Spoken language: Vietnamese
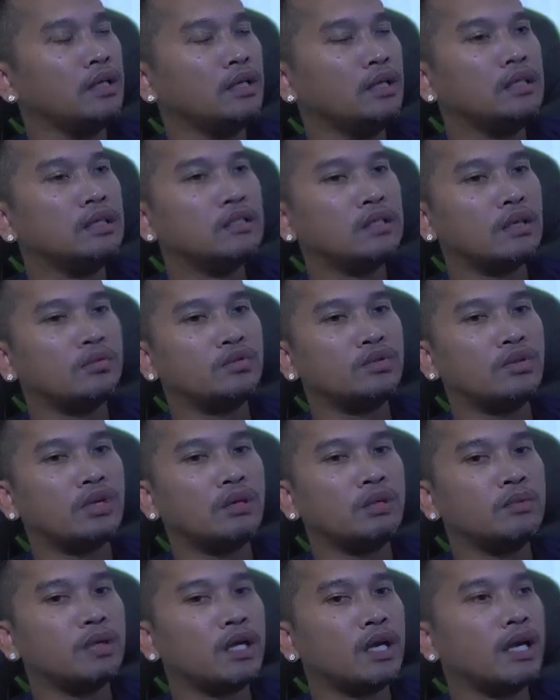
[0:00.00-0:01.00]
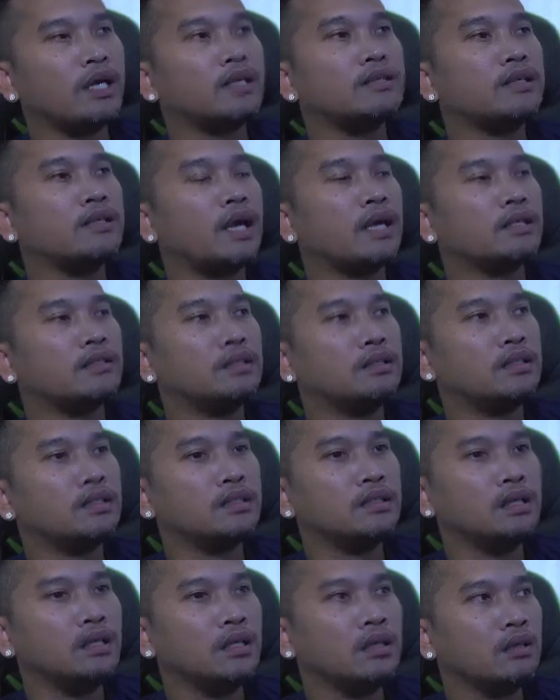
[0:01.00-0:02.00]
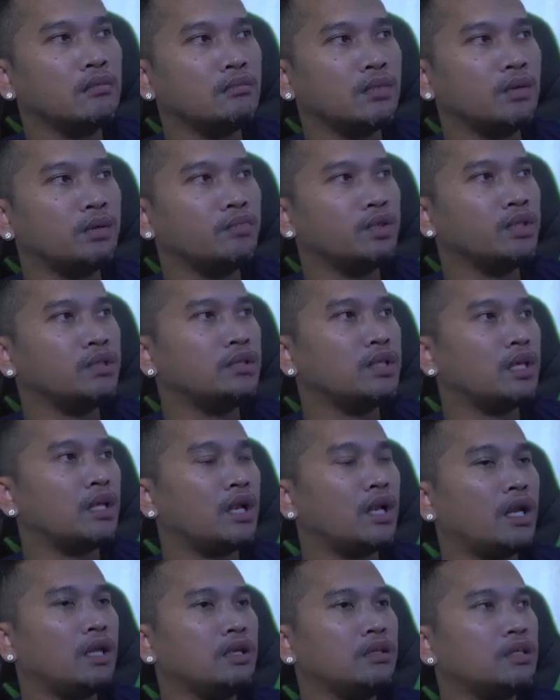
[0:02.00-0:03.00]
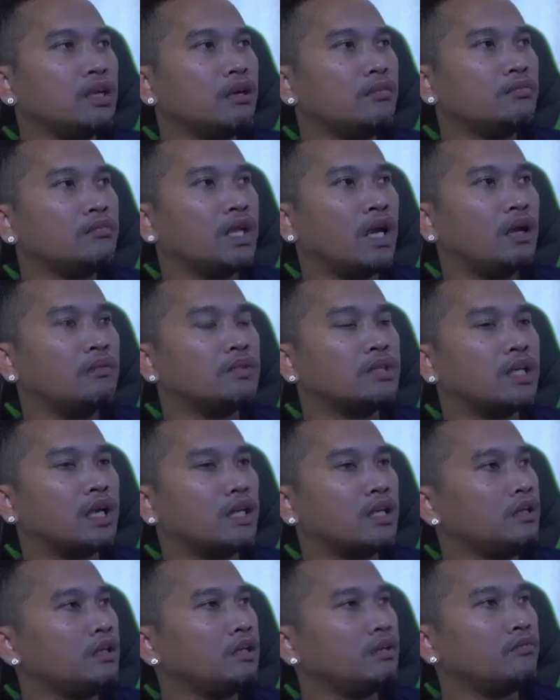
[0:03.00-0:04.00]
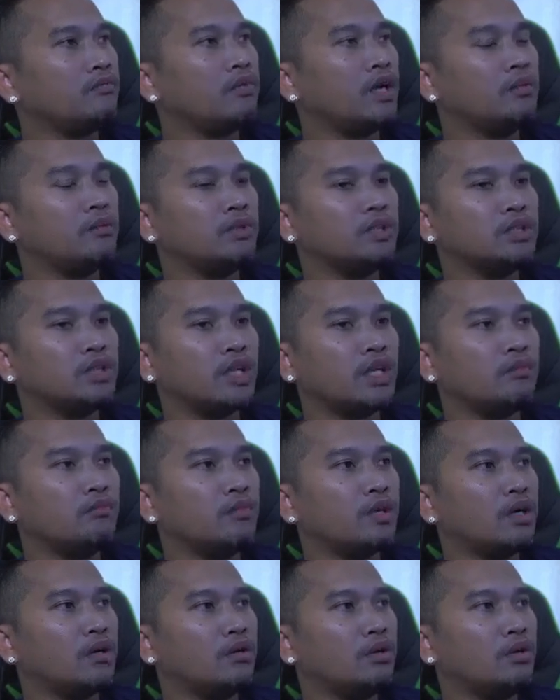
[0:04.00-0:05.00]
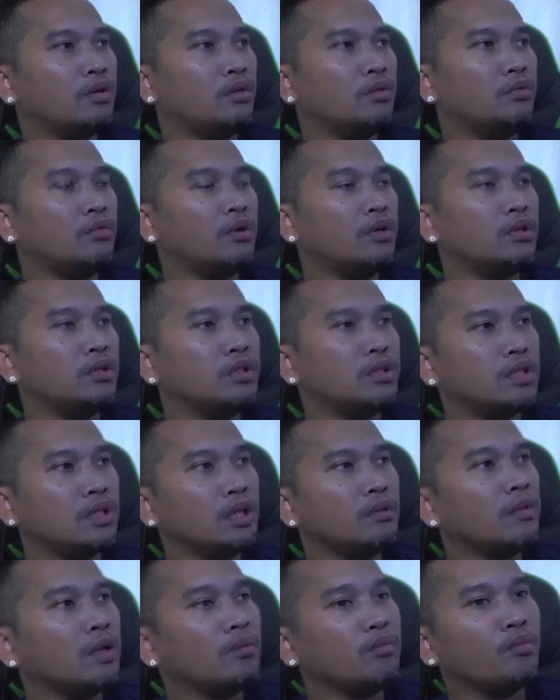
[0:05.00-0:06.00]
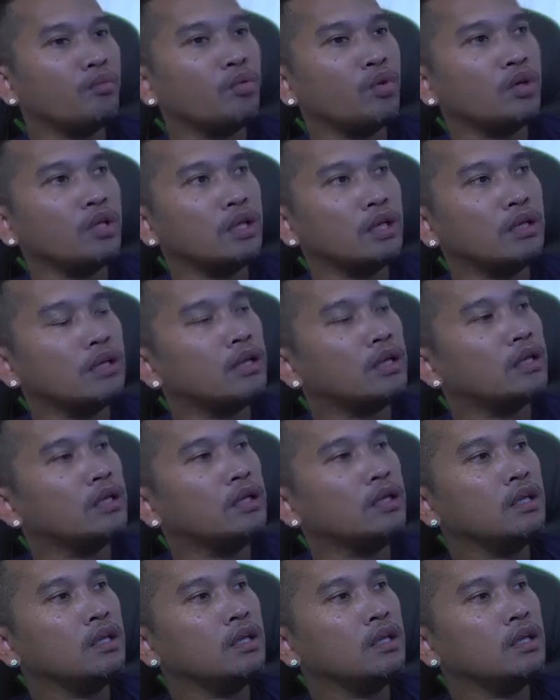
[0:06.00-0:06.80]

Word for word: subscribe mà khai xạ sân tới bà bình chất ảnh trong đạm ra tiếp vay mà cho nằm rồi thì nụ vỗ dừng anh man vào mùi riêng lại